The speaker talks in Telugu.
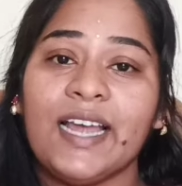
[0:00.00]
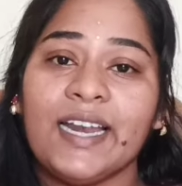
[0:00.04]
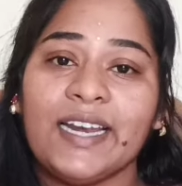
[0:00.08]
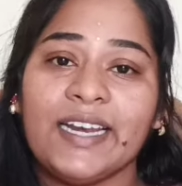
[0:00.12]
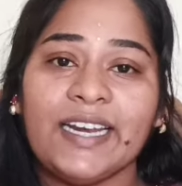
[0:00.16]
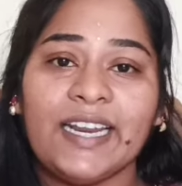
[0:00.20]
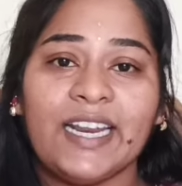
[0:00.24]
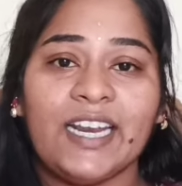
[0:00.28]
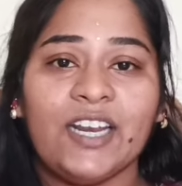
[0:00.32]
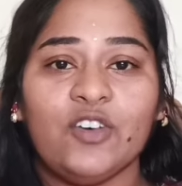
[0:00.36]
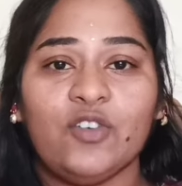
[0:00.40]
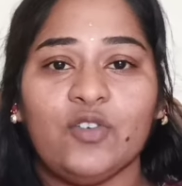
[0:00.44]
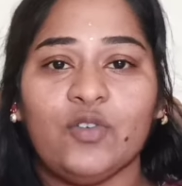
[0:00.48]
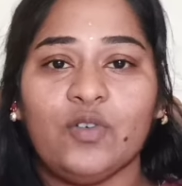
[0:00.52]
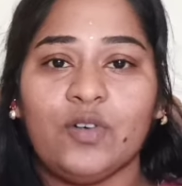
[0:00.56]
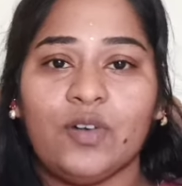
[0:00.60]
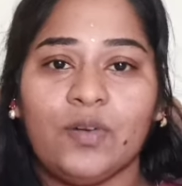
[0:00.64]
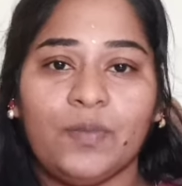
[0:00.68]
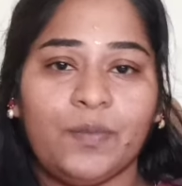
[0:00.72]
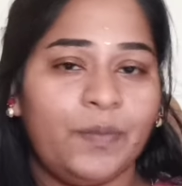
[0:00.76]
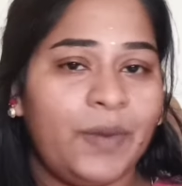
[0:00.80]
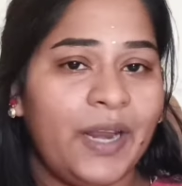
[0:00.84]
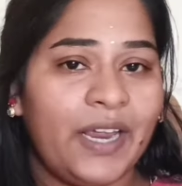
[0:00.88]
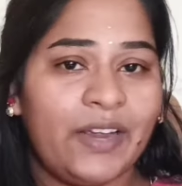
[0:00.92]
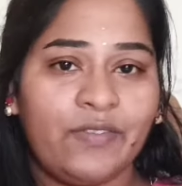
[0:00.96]
దాన్ని నేను
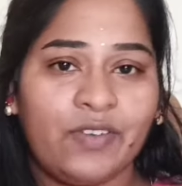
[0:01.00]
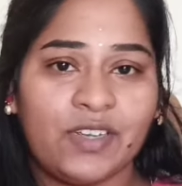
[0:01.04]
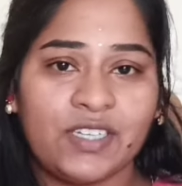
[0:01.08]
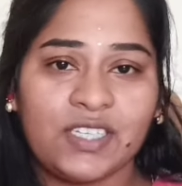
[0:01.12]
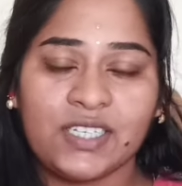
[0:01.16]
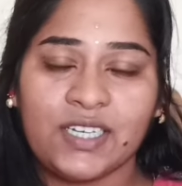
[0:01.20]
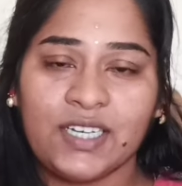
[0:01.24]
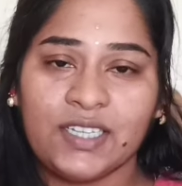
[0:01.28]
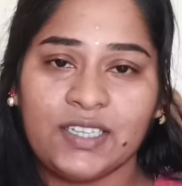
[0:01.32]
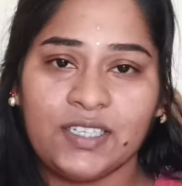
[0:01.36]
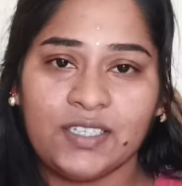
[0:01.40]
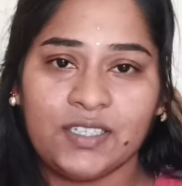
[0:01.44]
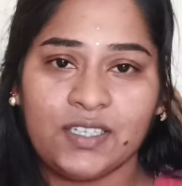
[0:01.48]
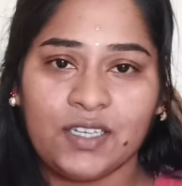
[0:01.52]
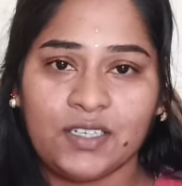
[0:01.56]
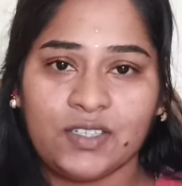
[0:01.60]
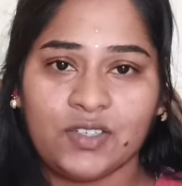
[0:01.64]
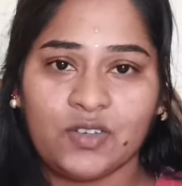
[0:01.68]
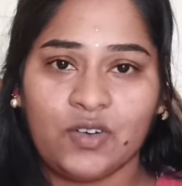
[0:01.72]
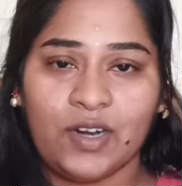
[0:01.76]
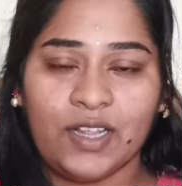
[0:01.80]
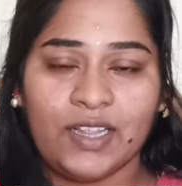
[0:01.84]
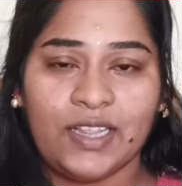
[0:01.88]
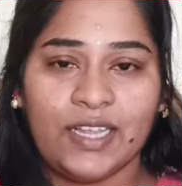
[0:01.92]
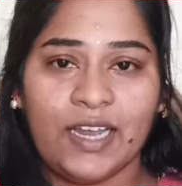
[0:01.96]
బ్రేక్ఫాస్ట్గా
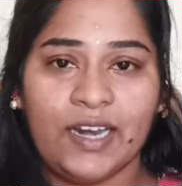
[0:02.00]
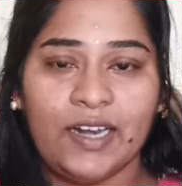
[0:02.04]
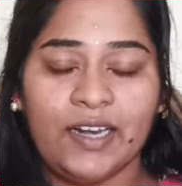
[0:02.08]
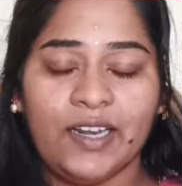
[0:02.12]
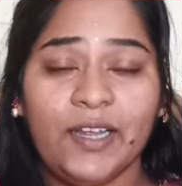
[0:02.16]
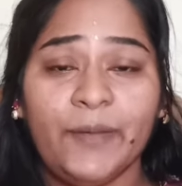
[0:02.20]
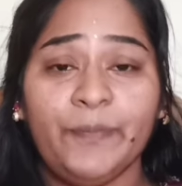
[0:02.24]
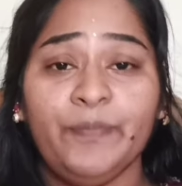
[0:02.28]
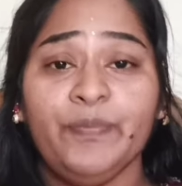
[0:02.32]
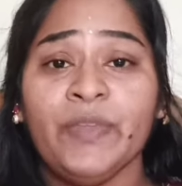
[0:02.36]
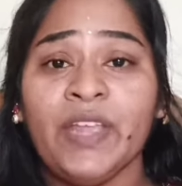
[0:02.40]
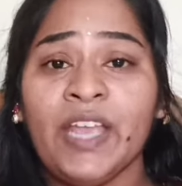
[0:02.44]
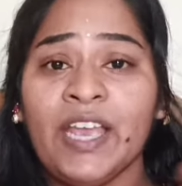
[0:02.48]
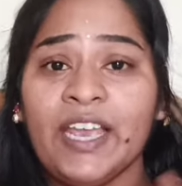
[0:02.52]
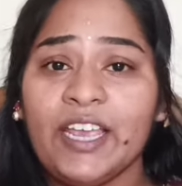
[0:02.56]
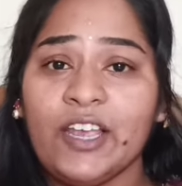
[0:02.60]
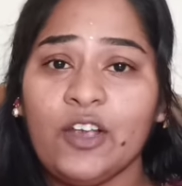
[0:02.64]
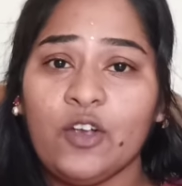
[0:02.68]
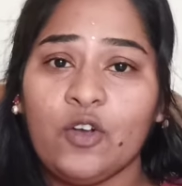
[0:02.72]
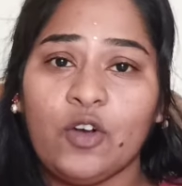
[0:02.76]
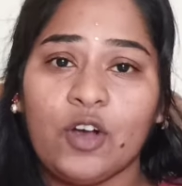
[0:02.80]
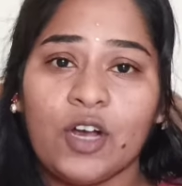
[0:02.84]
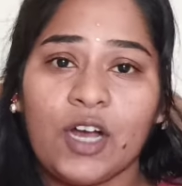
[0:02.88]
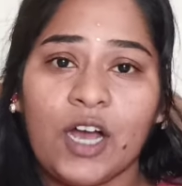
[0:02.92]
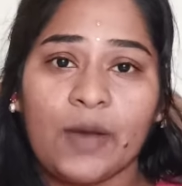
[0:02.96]
తీసేసుకునేదాన్ని
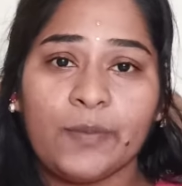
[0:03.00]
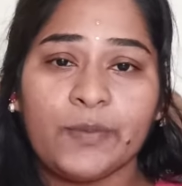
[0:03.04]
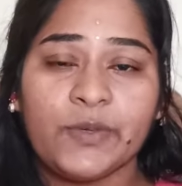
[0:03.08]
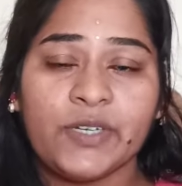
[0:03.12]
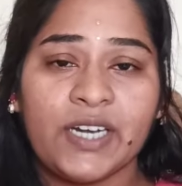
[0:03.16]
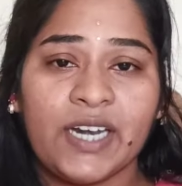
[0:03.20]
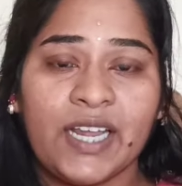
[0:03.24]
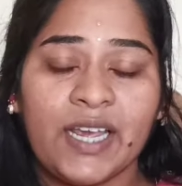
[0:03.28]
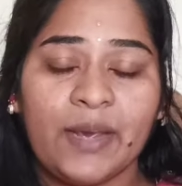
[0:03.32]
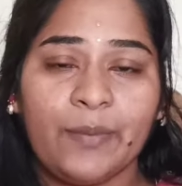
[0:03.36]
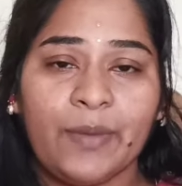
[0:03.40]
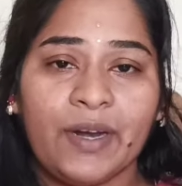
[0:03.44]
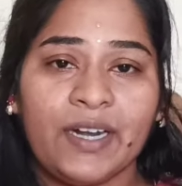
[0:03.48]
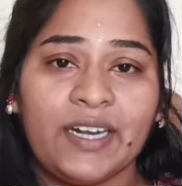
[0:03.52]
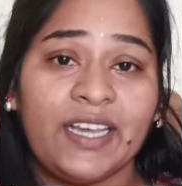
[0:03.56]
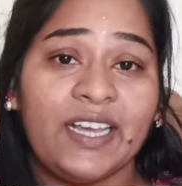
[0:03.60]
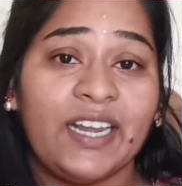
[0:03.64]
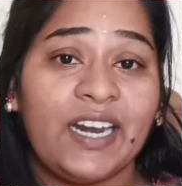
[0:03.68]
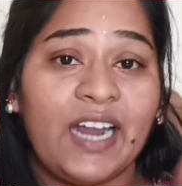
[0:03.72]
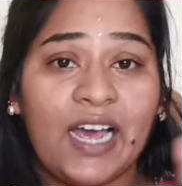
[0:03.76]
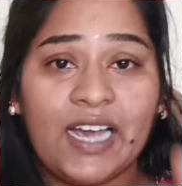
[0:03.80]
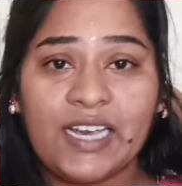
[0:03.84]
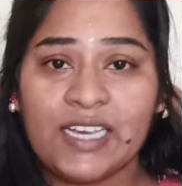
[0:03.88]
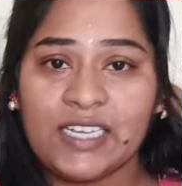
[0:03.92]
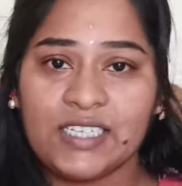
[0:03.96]
ఇంకొక ఆప్షన్ ఏమంటే
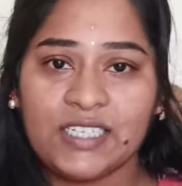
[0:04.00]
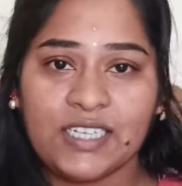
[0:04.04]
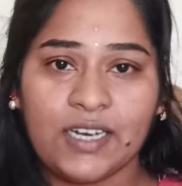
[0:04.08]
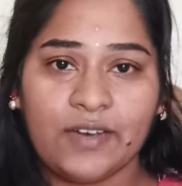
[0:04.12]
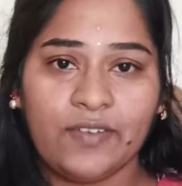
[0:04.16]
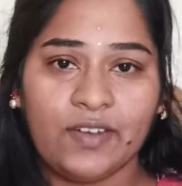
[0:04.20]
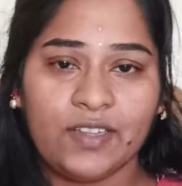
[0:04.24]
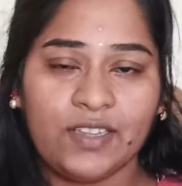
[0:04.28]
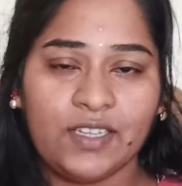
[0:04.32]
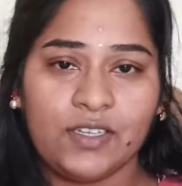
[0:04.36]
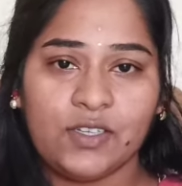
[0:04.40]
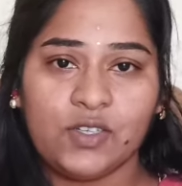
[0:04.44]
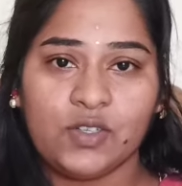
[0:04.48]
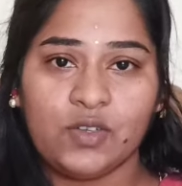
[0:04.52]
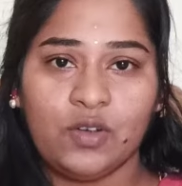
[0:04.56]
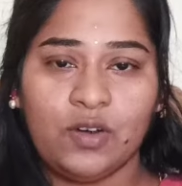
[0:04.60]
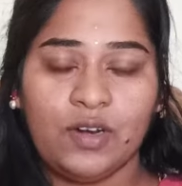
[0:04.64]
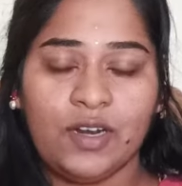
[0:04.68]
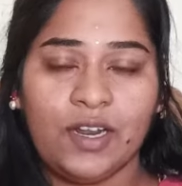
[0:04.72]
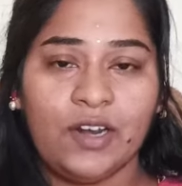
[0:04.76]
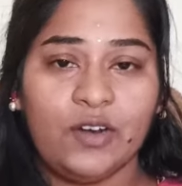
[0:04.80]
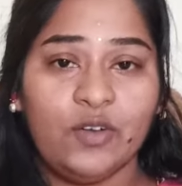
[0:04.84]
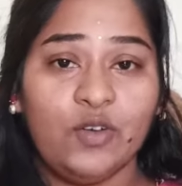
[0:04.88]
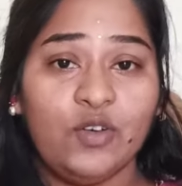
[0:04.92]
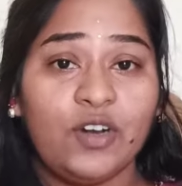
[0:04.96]
రాగి జావా
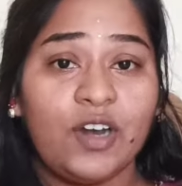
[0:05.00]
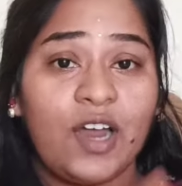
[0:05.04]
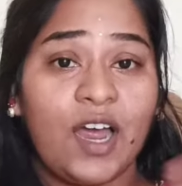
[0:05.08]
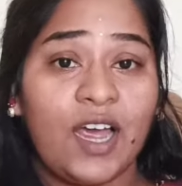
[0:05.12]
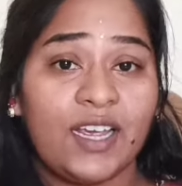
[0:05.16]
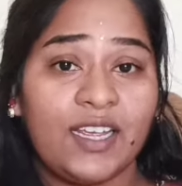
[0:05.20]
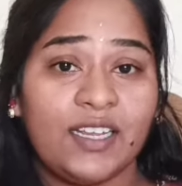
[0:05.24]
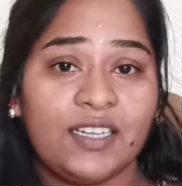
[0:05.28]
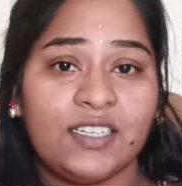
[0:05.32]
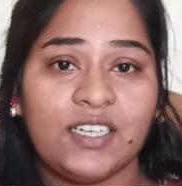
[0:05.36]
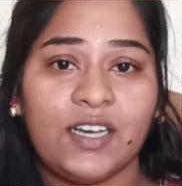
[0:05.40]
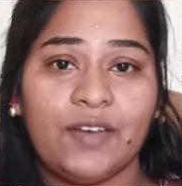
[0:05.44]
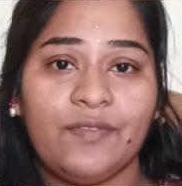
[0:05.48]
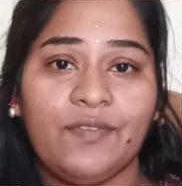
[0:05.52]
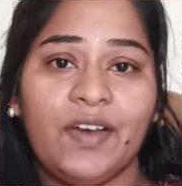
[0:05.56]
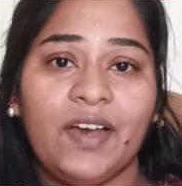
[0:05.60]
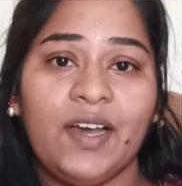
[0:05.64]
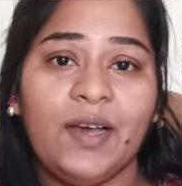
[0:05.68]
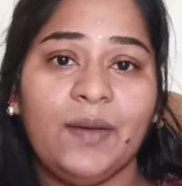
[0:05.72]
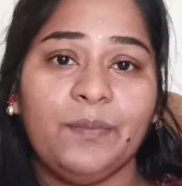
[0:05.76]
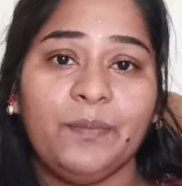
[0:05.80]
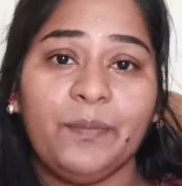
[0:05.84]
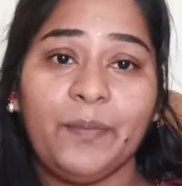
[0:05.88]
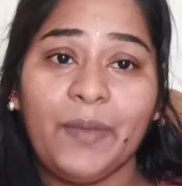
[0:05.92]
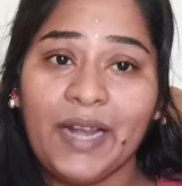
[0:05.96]
తీసుకున్నాను రాగి
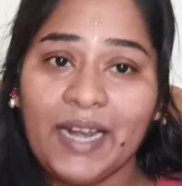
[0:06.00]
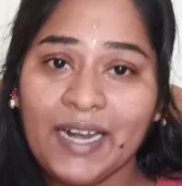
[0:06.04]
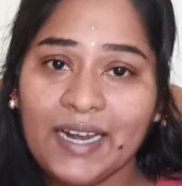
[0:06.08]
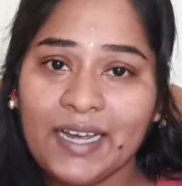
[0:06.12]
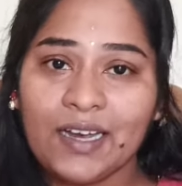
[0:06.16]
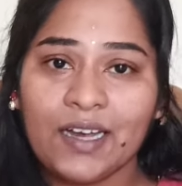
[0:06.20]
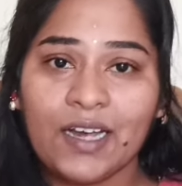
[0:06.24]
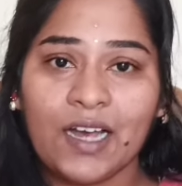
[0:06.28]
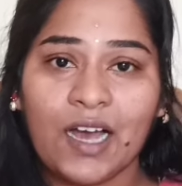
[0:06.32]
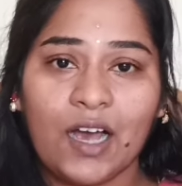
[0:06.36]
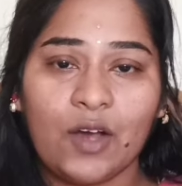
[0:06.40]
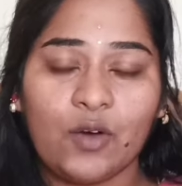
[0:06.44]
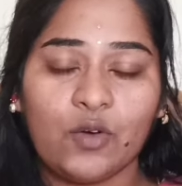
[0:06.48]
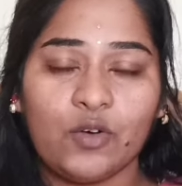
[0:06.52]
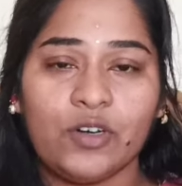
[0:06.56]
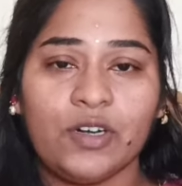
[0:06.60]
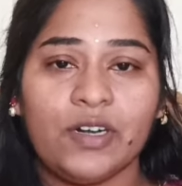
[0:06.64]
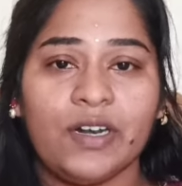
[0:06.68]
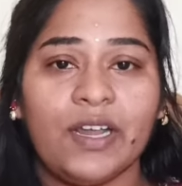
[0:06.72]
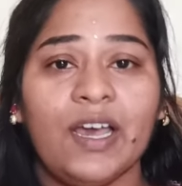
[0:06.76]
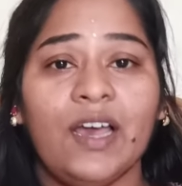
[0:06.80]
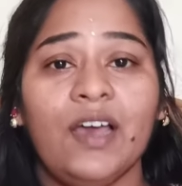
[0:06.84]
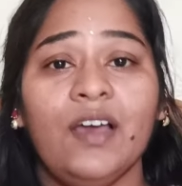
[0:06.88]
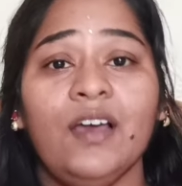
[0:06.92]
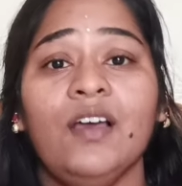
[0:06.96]
జావా మిల్క్
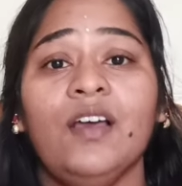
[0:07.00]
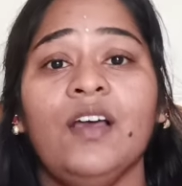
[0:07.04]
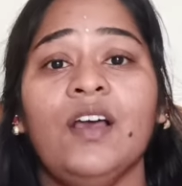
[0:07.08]
కాకుండా